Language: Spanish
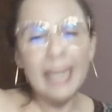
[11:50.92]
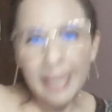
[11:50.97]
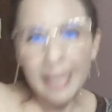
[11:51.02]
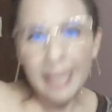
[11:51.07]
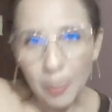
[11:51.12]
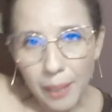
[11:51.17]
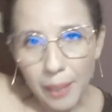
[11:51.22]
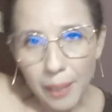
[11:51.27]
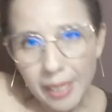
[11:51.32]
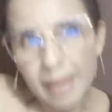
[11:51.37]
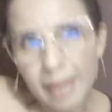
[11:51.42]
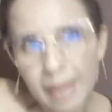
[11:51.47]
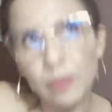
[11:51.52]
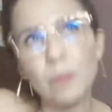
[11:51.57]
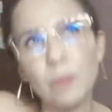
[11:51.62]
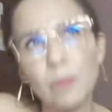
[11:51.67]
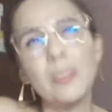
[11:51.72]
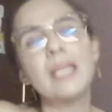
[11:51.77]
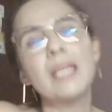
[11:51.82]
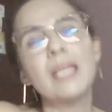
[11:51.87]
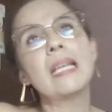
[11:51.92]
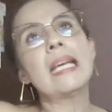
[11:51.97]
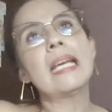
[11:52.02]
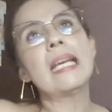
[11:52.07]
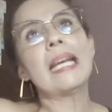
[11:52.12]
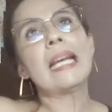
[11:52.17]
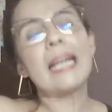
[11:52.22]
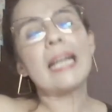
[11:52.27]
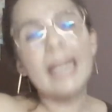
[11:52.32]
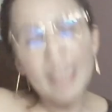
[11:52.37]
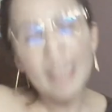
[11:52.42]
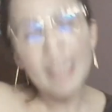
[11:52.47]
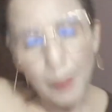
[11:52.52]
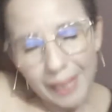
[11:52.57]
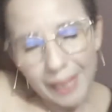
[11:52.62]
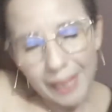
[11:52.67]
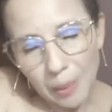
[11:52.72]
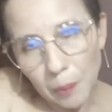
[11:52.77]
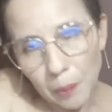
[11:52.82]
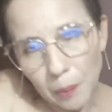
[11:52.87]
Creo en Atomy,
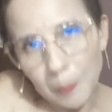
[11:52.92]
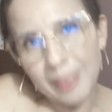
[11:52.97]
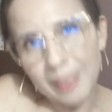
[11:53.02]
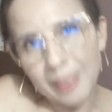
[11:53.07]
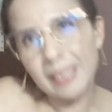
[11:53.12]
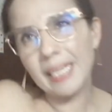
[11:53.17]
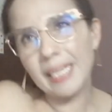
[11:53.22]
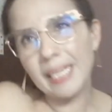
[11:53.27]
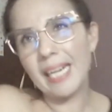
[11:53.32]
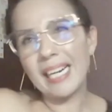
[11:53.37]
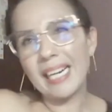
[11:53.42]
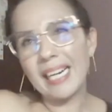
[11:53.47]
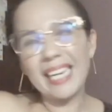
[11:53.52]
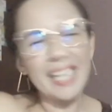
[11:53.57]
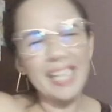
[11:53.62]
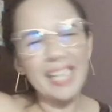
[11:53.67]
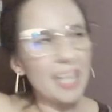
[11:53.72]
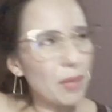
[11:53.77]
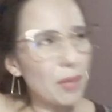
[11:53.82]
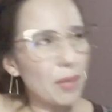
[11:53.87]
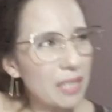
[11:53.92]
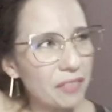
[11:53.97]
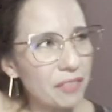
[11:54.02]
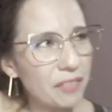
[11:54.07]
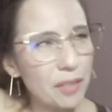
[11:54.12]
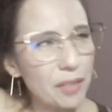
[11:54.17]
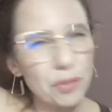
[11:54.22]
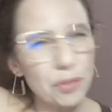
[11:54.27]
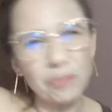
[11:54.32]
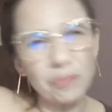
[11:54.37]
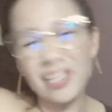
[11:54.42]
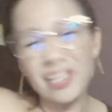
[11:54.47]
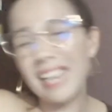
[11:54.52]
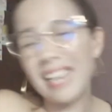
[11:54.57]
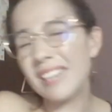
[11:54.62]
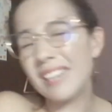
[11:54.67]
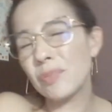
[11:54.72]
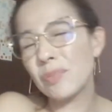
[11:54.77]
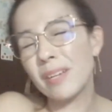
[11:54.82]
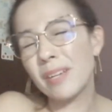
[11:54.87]
creo en la compañía, creo en la
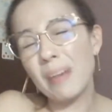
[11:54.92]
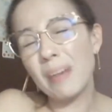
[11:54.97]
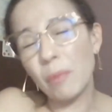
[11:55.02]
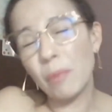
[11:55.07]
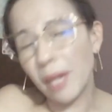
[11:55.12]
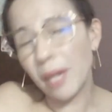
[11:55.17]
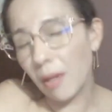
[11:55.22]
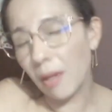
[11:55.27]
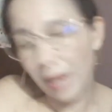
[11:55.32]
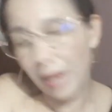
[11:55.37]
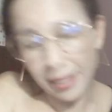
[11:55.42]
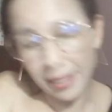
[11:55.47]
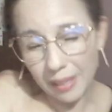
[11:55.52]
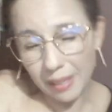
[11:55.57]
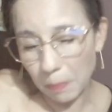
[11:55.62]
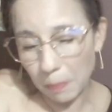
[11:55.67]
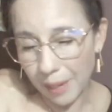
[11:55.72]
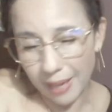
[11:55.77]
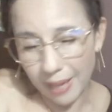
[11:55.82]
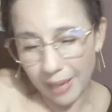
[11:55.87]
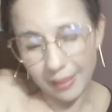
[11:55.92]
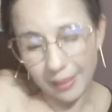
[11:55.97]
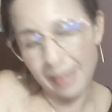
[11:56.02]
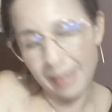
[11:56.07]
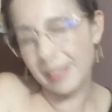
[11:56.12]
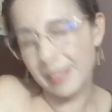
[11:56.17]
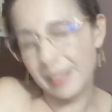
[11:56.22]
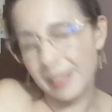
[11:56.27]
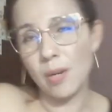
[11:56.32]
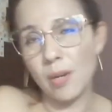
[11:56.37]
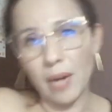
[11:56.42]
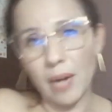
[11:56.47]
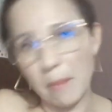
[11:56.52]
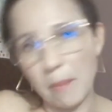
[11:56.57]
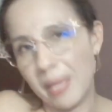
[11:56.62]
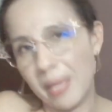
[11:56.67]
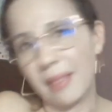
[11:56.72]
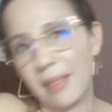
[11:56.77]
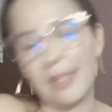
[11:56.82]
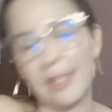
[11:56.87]
filosofía, él es un enamorado de Angel Park, así
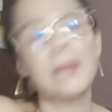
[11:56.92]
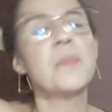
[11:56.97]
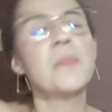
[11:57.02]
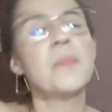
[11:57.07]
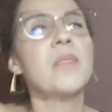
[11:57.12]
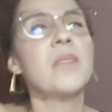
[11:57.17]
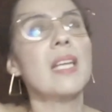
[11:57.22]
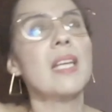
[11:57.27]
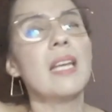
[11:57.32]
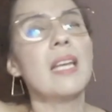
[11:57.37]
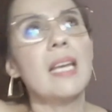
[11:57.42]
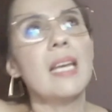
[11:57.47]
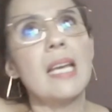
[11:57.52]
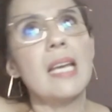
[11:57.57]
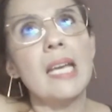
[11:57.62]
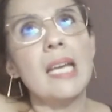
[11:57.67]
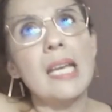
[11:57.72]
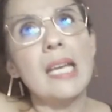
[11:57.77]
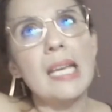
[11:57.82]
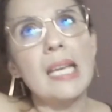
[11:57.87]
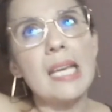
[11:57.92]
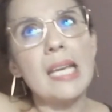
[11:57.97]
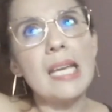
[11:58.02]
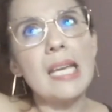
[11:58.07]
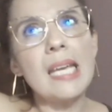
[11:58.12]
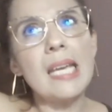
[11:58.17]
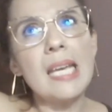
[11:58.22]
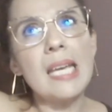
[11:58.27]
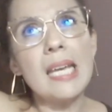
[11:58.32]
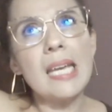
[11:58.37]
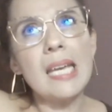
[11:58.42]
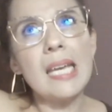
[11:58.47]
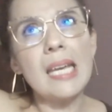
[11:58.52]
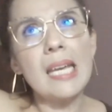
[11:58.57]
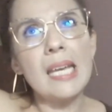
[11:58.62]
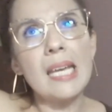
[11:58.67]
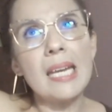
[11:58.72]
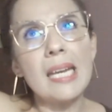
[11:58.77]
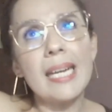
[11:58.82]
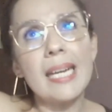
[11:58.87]
locamente.
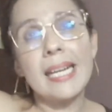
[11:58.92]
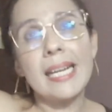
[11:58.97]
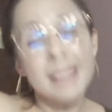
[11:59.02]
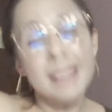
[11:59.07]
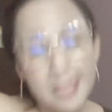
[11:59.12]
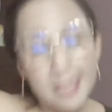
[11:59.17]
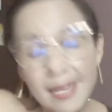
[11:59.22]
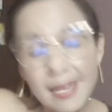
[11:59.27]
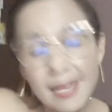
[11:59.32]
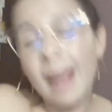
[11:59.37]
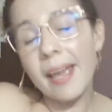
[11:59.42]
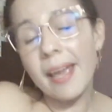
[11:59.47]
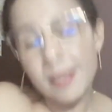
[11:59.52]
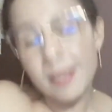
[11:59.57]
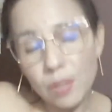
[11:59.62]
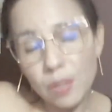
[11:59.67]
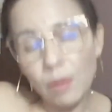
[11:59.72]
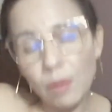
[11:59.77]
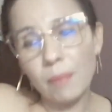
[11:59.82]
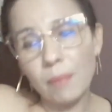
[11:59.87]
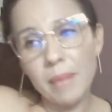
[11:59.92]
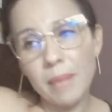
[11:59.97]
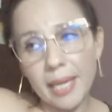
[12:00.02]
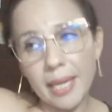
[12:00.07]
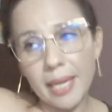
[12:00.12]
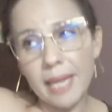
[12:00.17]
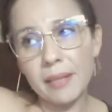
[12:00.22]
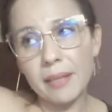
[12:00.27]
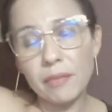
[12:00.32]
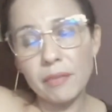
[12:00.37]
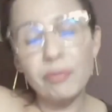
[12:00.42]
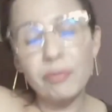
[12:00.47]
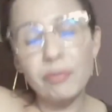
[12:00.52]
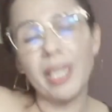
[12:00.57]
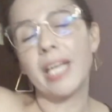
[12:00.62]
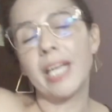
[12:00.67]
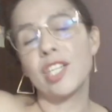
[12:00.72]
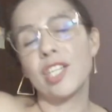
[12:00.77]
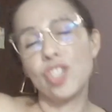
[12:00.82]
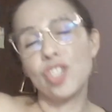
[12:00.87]
Y gracias a eso, mi Katia,
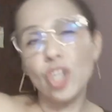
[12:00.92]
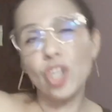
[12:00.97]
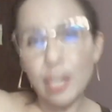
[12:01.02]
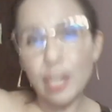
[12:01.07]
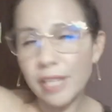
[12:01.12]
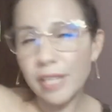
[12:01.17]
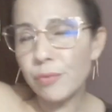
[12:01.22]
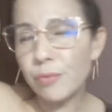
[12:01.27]
fue que yo